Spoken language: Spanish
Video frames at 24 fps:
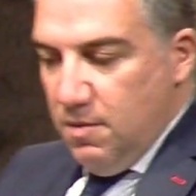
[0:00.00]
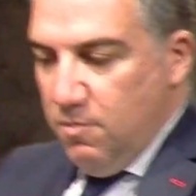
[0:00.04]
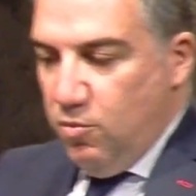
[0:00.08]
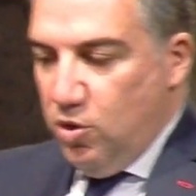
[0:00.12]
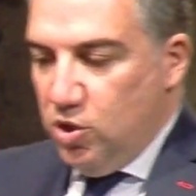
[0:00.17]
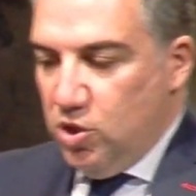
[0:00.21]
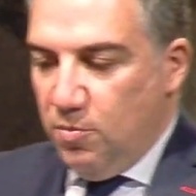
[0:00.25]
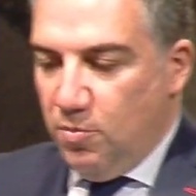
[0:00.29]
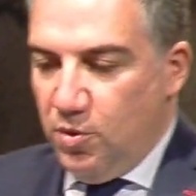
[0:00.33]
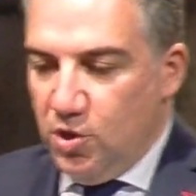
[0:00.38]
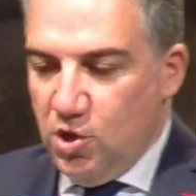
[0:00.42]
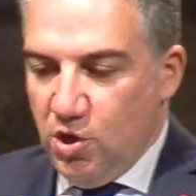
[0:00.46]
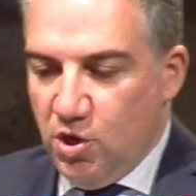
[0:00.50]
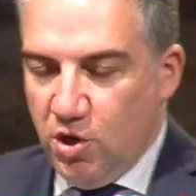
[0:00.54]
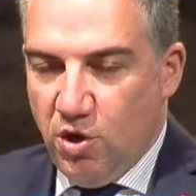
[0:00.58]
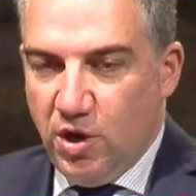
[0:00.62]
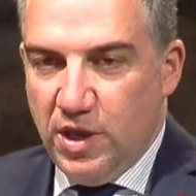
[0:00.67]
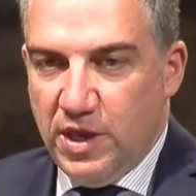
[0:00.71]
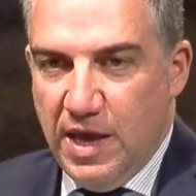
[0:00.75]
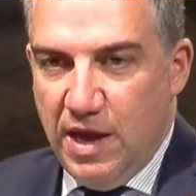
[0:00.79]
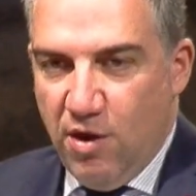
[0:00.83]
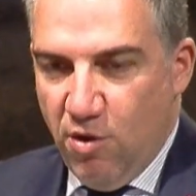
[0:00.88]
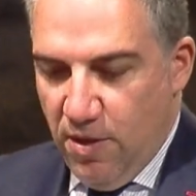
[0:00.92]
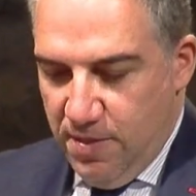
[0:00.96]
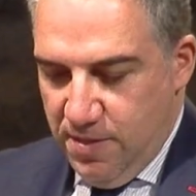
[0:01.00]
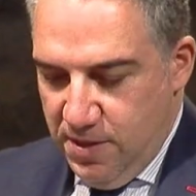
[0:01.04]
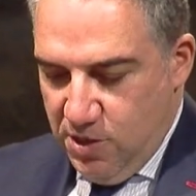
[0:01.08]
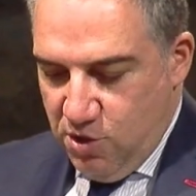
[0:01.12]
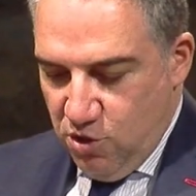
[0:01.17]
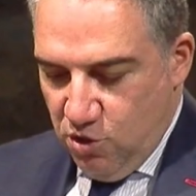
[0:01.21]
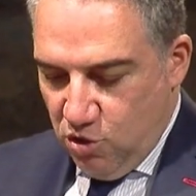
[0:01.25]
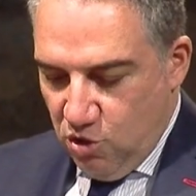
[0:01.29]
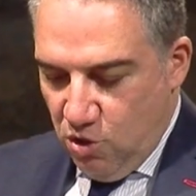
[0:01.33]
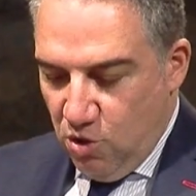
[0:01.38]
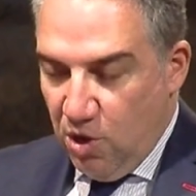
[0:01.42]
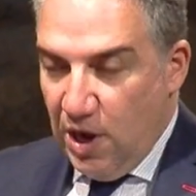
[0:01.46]
Bueno, pues yo creo que ya lo han
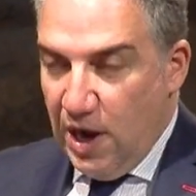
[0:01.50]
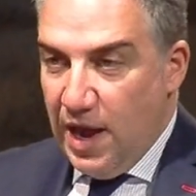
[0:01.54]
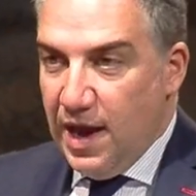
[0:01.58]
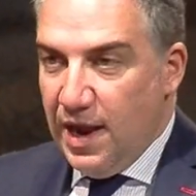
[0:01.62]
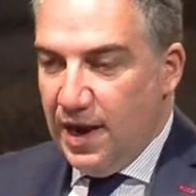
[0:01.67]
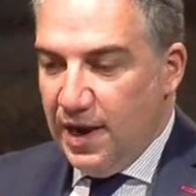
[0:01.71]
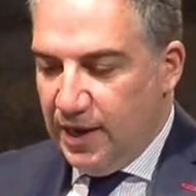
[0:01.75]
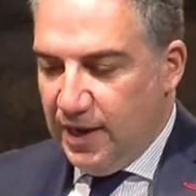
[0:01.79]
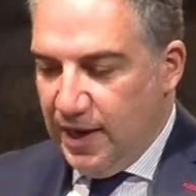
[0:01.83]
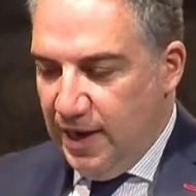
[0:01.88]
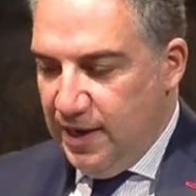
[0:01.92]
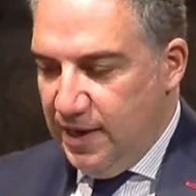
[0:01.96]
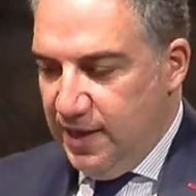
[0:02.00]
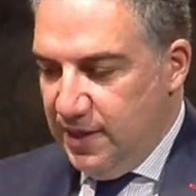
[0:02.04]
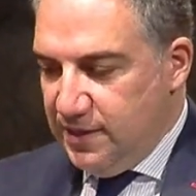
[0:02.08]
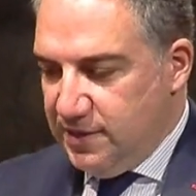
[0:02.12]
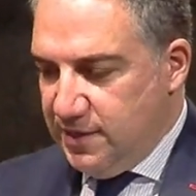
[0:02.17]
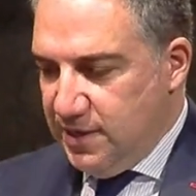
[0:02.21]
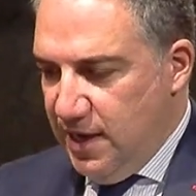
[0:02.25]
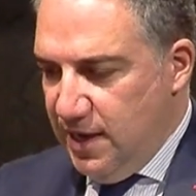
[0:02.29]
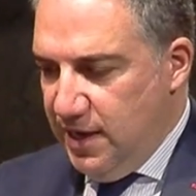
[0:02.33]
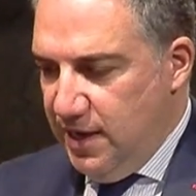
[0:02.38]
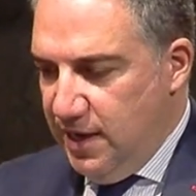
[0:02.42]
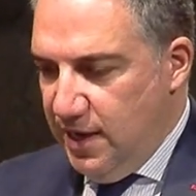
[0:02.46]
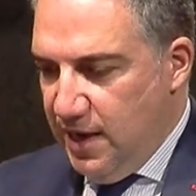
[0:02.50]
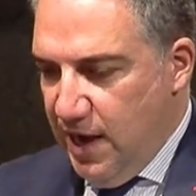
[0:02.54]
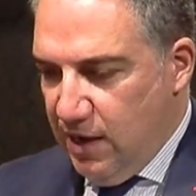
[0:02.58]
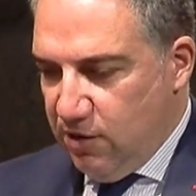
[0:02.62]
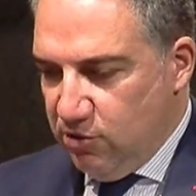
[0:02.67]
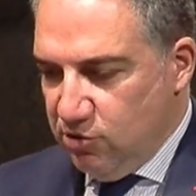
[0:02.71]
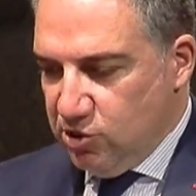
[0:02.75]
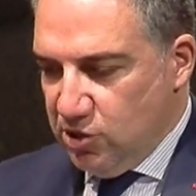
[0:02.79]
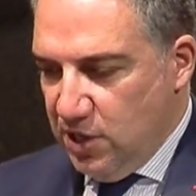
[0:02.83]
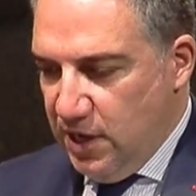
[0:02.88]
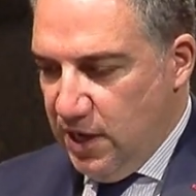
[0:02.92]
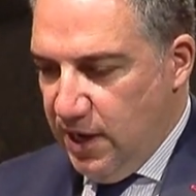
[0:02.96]
dicho todo la alcaldesa y la
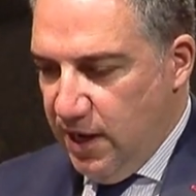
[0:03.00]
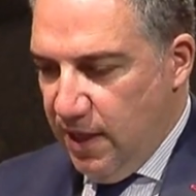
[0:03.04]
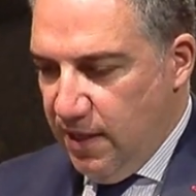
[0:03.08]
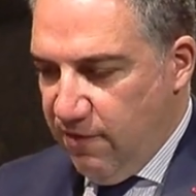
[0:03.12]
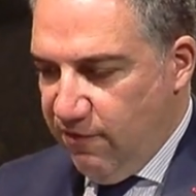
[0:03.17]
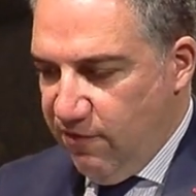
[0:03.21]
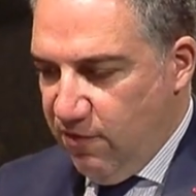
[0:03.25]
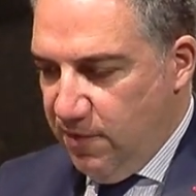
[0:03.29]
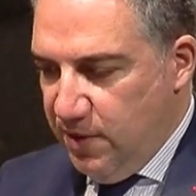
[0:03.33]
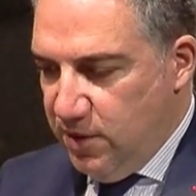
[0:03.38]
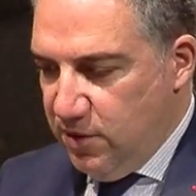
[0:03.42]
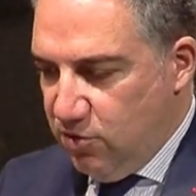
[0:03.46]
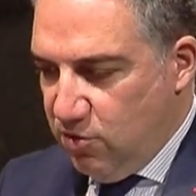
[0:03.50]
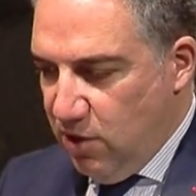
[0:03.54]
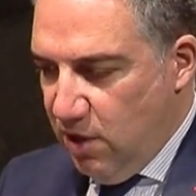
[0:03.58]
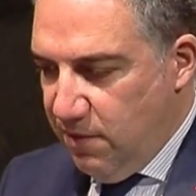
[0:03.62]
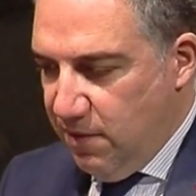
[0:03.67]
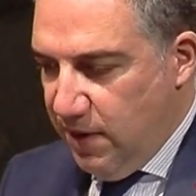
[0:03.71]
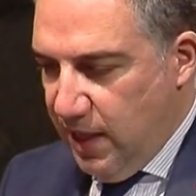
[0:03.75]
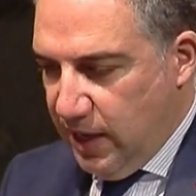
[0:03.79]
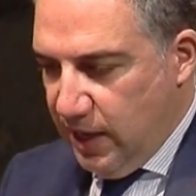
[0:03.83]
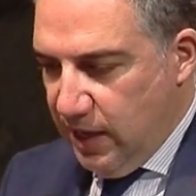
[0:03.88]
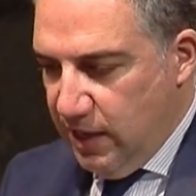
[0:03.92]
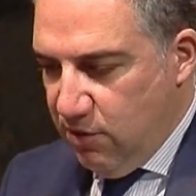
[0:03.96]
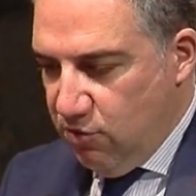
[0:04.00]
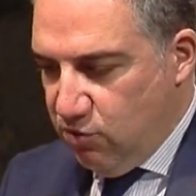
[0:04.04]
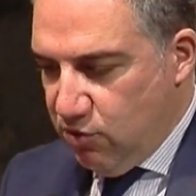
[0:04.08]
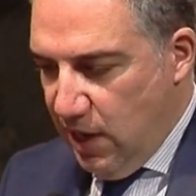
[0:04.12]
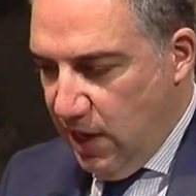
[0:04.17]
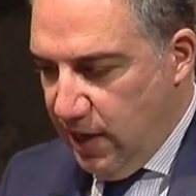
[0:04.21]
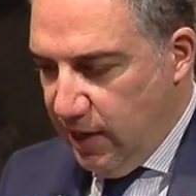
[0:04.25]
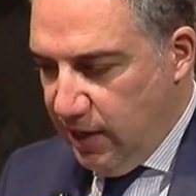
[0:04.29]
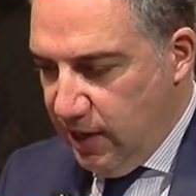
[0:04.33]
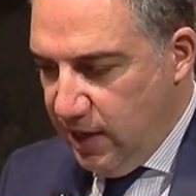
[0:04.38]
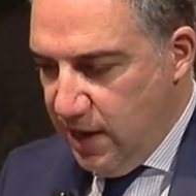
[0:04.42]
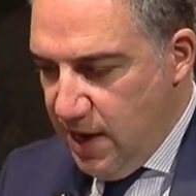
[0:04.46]
consejera de fomento. La verdad que es una
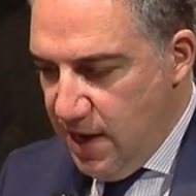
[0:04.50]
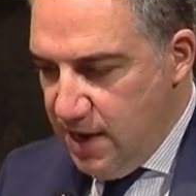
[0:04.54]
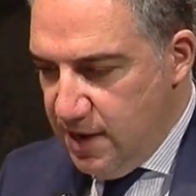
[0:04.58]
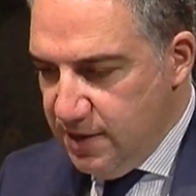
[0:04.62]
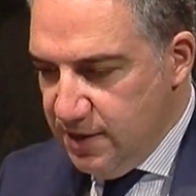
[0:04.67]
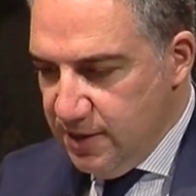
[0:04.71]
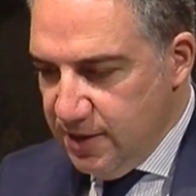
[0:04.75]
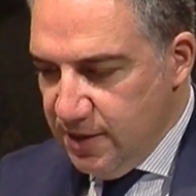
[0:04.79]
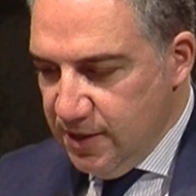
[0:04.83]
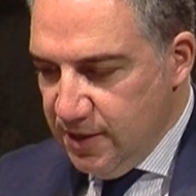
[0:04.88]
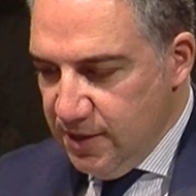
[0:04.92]
alegría